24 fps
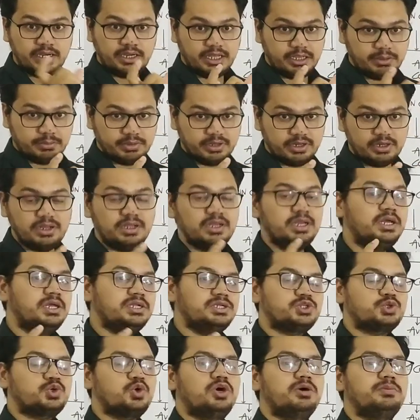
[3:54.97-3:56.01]
टेबल
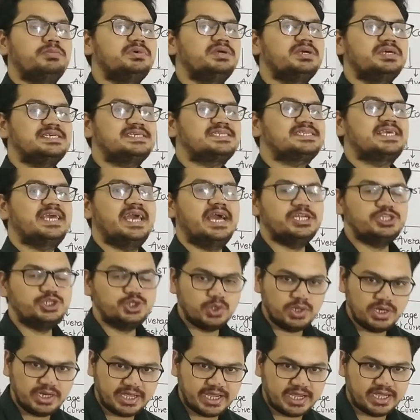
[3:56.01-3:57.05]
इसको हम
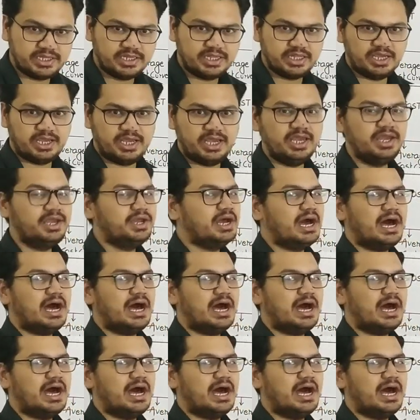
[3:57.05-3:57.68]
स्केड्यूल कहते हैं